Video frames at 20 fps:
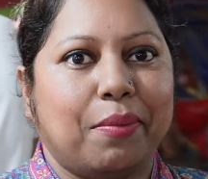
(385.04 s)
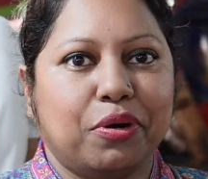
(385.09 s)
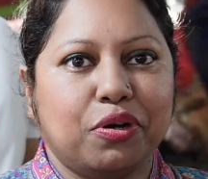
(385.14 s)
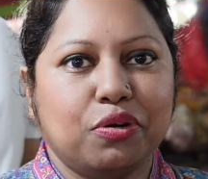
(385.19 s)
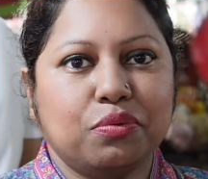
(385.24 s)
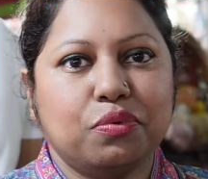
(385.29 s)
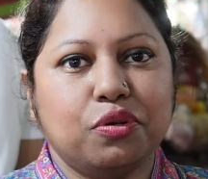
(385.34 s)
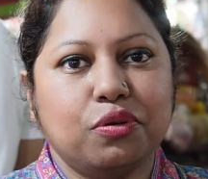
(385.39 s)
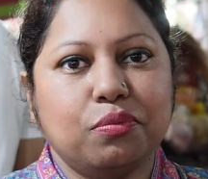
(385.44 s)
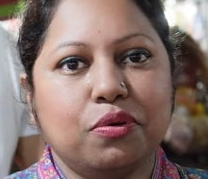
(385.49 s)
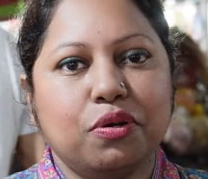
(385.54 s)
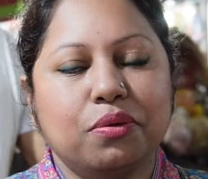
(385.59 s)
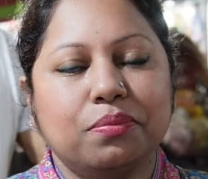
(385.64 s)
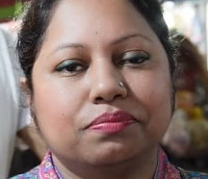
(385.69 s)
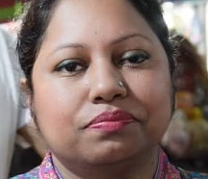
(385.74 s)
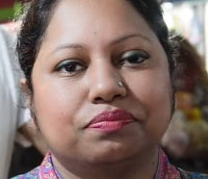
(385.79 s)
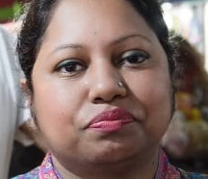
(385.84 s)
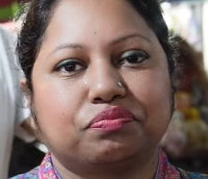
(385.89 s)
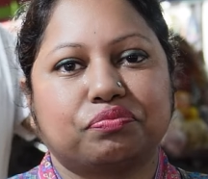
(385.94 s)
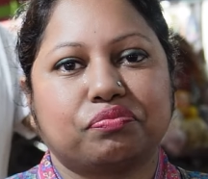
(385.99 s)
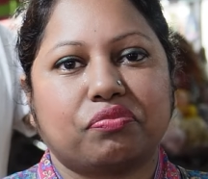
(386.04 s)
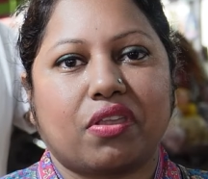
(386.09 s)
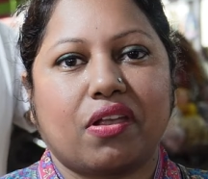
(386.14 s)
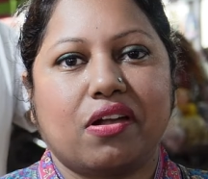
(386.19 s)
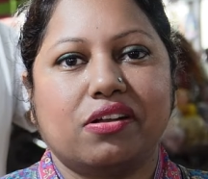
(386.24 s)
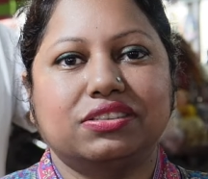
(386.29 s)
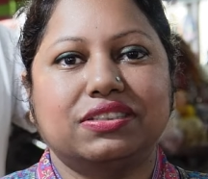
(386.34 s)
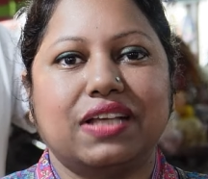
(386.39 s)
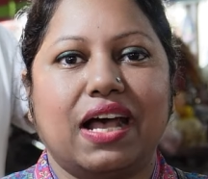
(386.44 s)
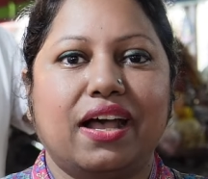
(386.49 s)
আবারও বলবো
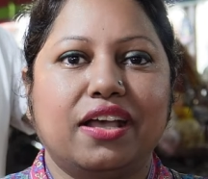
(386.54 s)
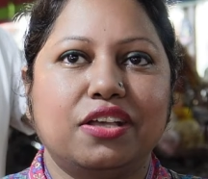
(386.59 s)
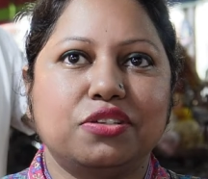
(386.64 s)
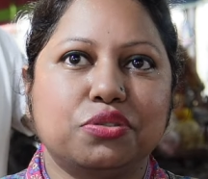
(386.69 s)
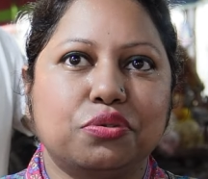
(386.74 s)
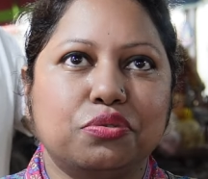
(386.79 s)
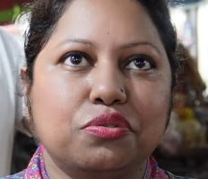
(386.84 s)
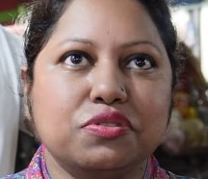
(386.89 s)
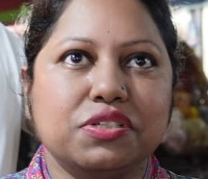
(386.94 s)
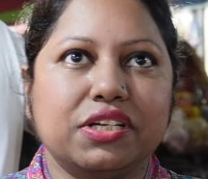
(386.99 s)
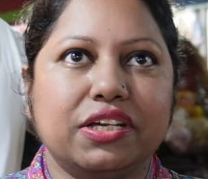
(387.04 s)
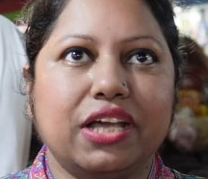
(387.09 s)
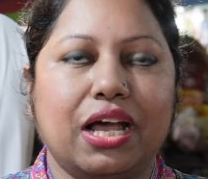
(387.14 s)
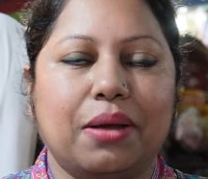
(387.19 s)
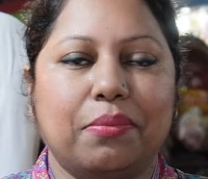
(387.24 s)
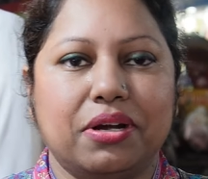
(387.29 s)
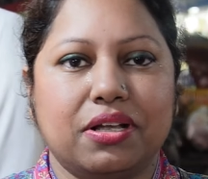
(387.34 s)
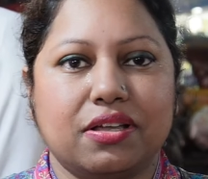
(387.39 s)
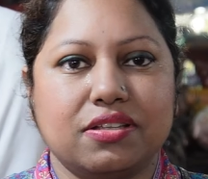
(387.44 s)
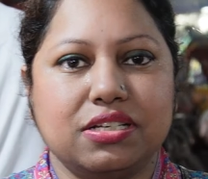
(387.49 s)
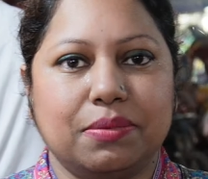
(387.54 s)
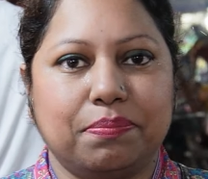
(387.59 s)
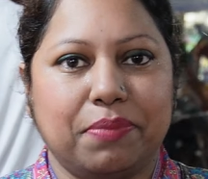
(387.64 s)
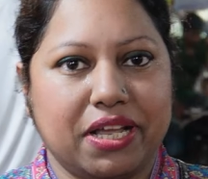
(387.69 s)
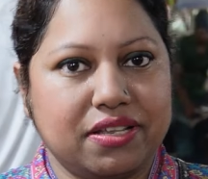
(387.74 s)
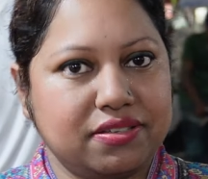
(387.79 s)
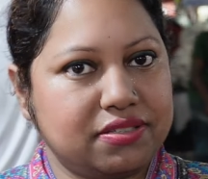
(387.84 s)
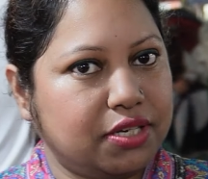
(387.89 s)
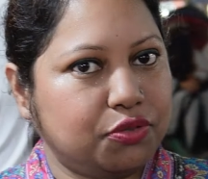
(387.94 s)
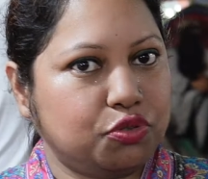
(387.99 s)
সাইজ অনুযায়ী আমার কাছে
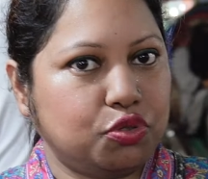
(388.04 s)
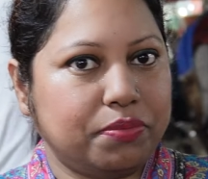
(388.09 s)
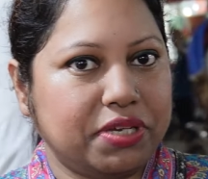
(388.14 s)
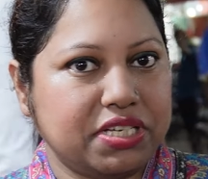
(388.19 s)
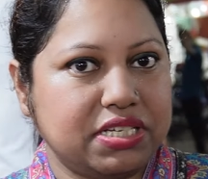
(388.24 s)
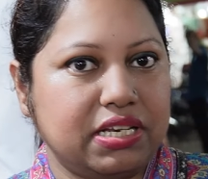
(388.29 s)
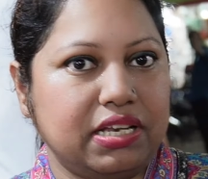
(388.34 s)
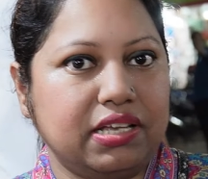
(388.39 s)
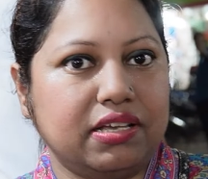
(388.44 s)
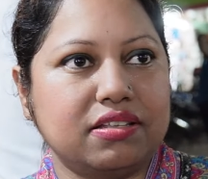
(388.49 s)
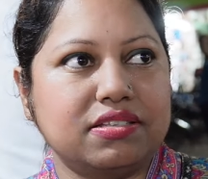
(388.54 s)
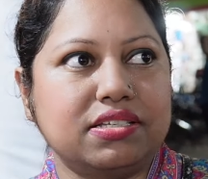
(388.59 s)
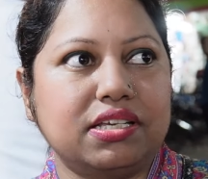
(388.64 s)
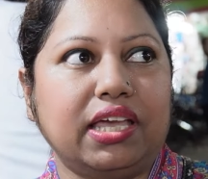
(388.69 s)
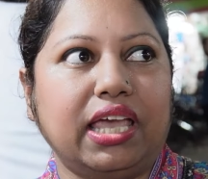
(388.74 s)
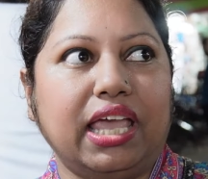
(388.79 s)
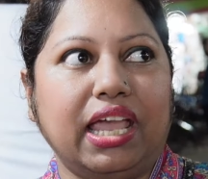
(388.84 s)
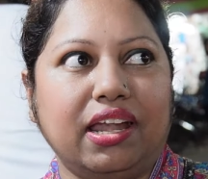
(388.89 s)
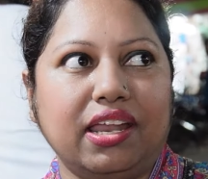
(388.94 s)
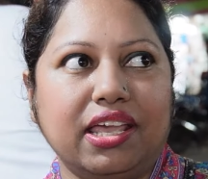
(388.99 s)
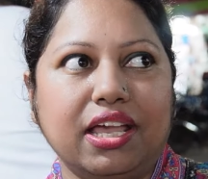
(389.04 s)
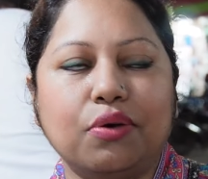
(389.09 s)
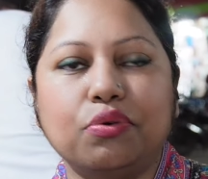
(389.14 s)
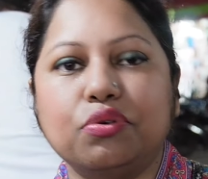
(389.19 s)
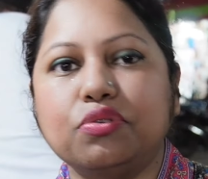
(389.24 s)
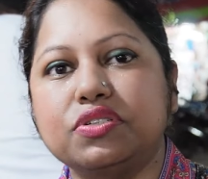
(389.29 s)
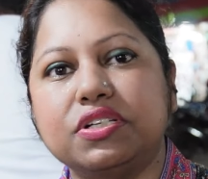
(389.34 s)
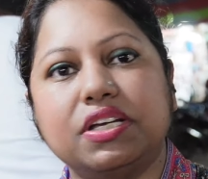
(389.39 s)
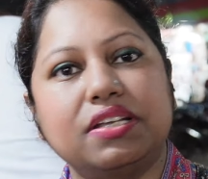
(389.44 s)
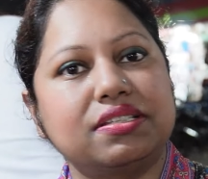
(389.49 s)
প্রাইসটা একটু বেশি লেগেছে এরিয়া
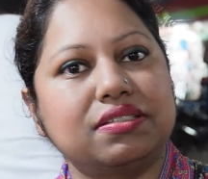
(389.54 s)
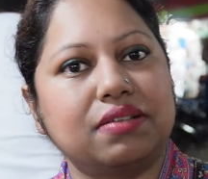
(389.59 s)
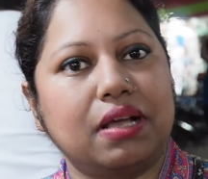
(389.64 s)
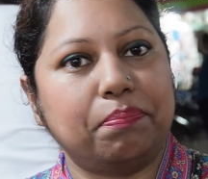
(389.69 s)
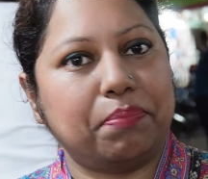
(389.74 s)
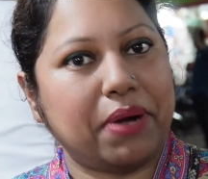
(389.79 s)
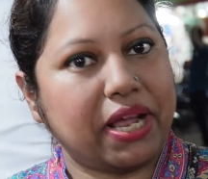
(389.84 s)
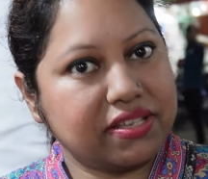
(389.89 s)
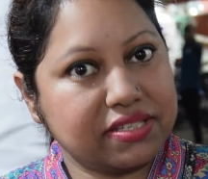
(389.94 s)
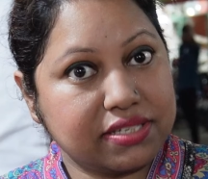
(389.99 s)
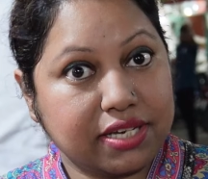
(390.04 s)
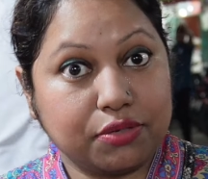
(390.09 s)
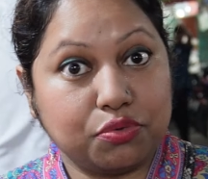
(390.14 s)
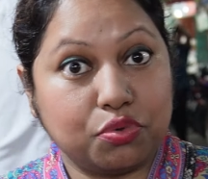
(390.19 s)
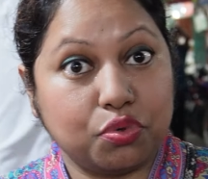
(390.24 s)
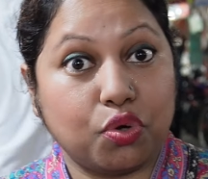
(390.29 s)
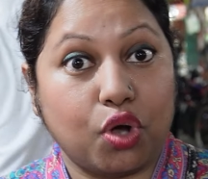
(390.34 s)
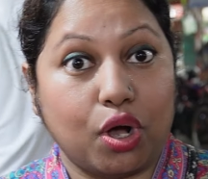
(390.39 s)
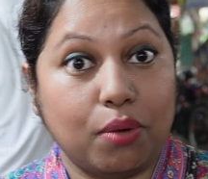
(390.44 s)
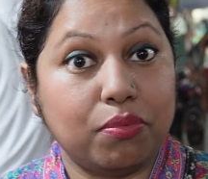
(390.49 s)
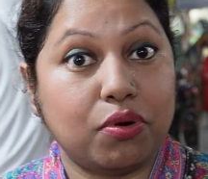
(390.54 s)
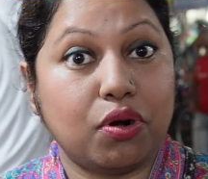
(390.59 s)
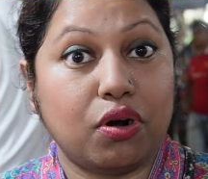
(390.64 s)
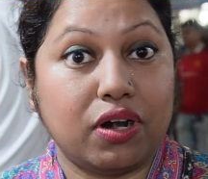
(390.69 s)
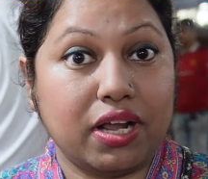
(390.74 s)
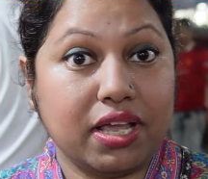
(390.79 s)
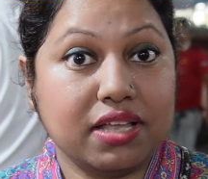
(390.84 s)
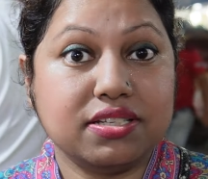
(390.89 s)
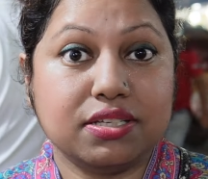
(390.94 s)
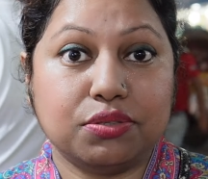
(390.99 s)
অনুযায়ী প্রাইসটা একটু কম
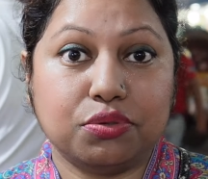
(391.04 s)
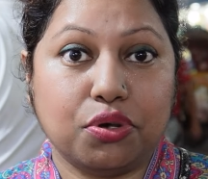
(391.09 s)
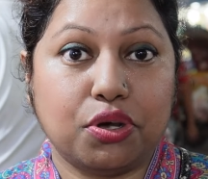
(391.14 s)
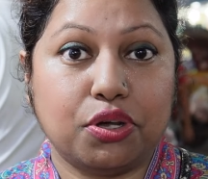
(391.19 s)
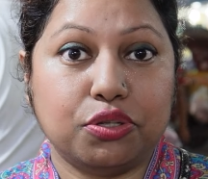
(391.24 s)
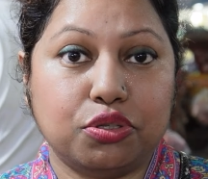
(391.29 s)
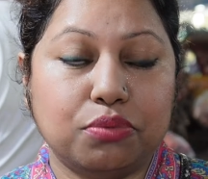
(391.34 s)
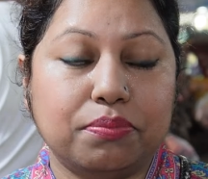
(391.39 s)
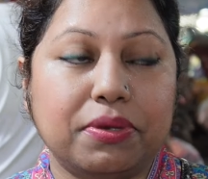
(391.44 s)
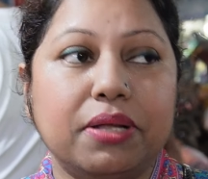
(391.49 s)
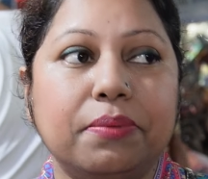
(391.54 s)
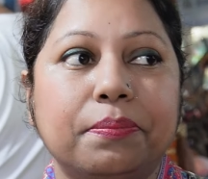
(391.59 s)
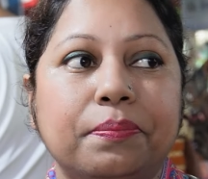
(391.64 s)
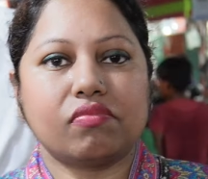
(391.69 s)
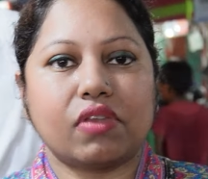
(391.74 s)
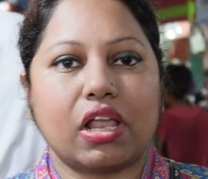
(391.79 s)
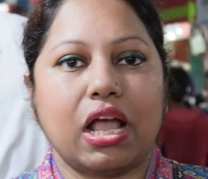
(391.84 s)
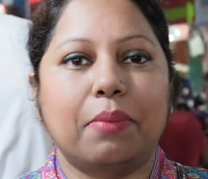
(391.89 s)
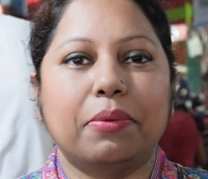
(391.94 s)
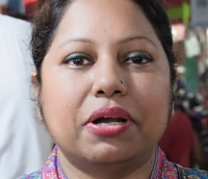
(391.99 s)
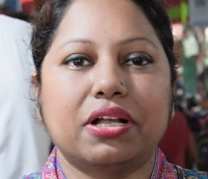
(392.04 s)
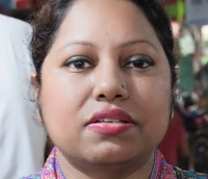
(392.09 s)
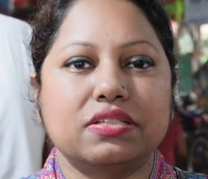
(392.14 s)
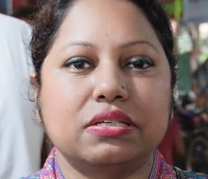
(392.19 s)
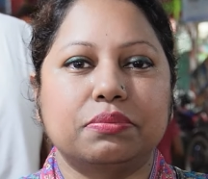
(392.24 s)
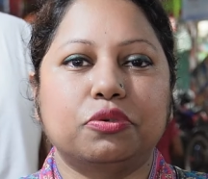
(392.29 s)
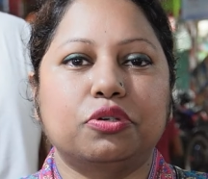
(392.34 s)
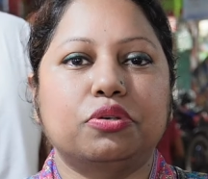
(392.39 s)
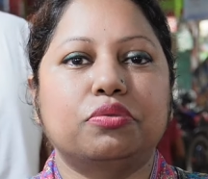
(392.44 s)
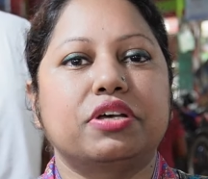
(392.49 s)
করাই যেত হয়তো বা আমার
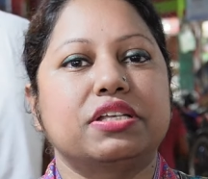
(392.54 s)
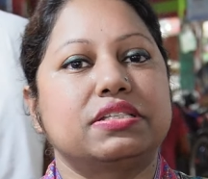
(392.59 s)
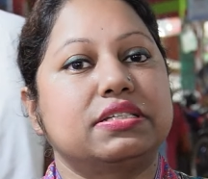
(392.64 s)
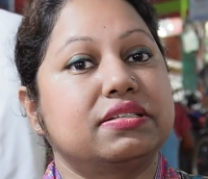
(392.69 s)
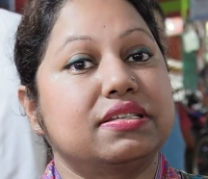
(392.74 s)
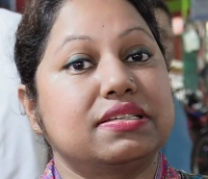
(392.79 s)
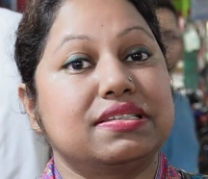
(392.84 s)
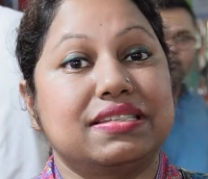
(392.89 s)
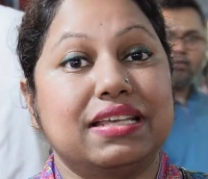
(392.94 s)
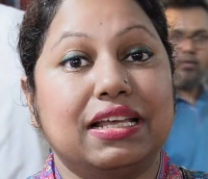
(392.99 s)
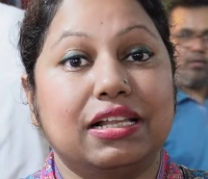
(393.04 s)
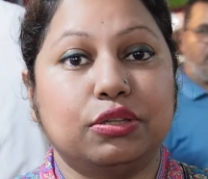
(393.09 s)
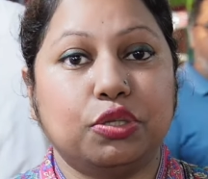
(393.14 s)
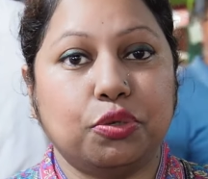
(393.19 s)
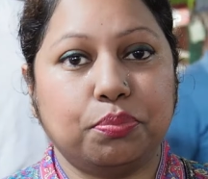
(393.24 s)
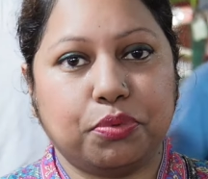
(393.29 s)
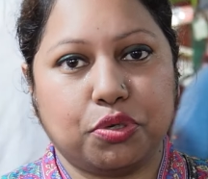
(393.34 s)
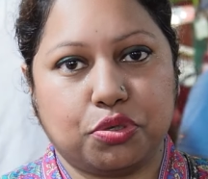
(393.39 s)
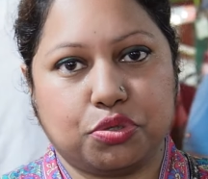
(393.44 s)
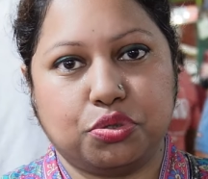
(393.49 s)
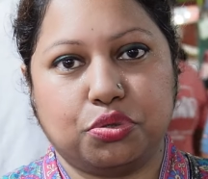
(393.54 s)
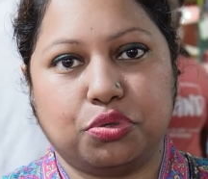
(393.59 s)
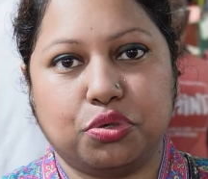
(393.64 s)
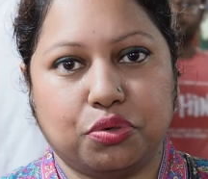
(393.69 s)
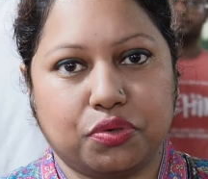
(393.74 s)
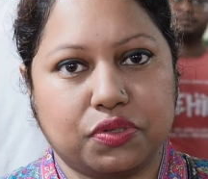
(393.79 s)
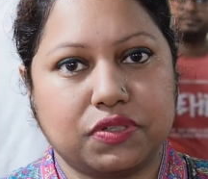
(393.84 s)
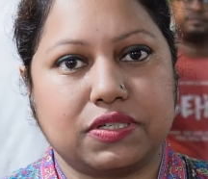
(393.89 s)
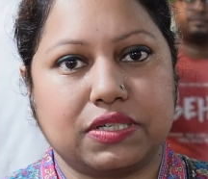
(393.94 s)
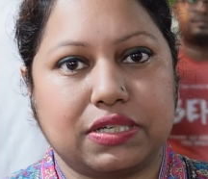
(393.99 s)
কাছে মনে হয়েছে যে সেল তো প্রচুর
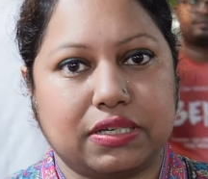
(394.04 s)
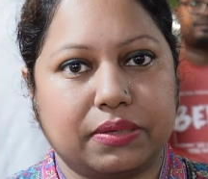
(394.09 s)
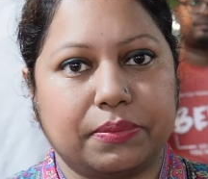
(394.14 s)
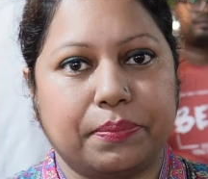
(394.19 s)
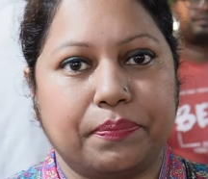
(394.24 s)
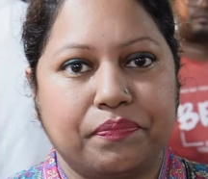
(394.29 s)
হচ্ছে